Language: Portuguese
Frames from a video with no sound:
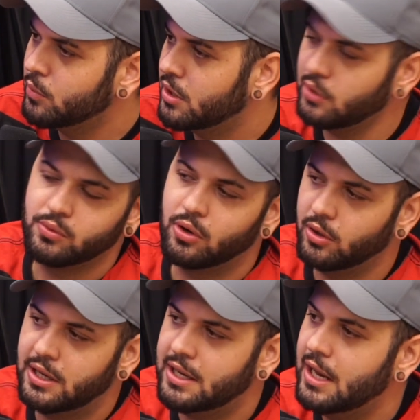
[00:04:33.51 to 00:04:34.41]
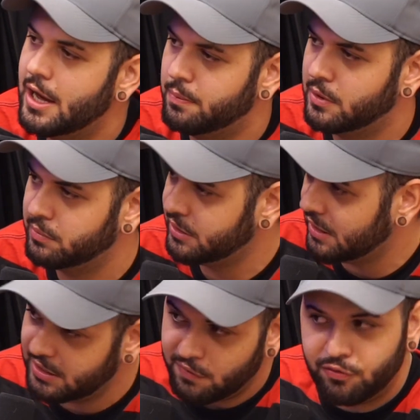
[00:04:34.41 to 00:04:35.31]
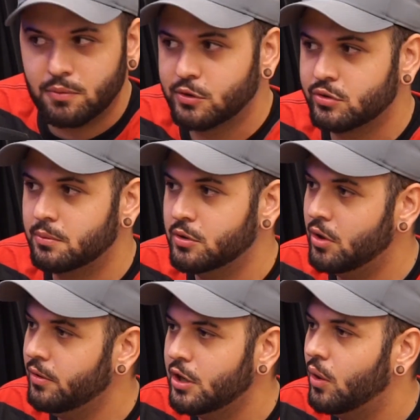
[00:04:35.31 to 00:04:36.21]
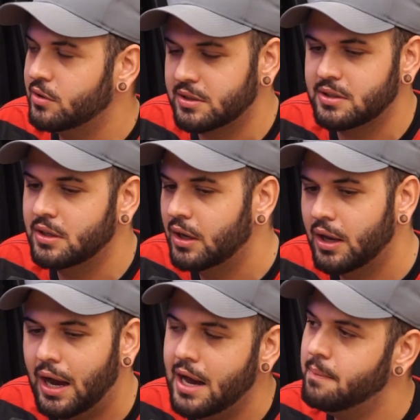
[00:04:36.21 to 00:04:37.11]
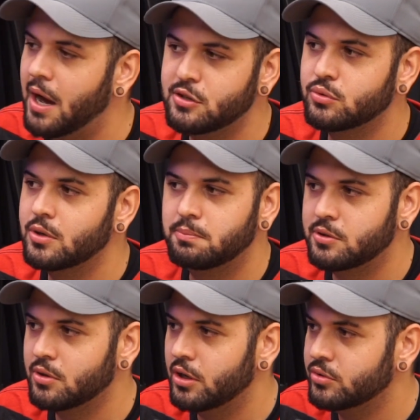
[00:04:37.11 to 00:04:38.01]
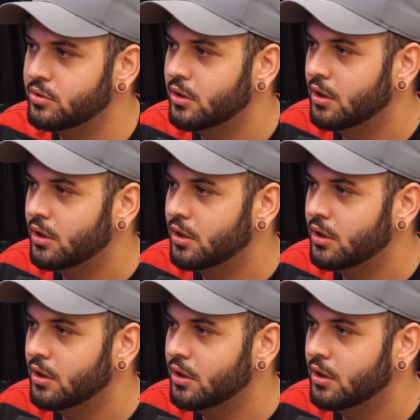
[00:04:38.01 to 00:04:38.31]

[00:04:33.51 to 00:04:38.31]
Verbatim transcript: O que, que rolou naquela época? Porque tem até filme sobre, não é um negócio assim, ah, é mais um episódio.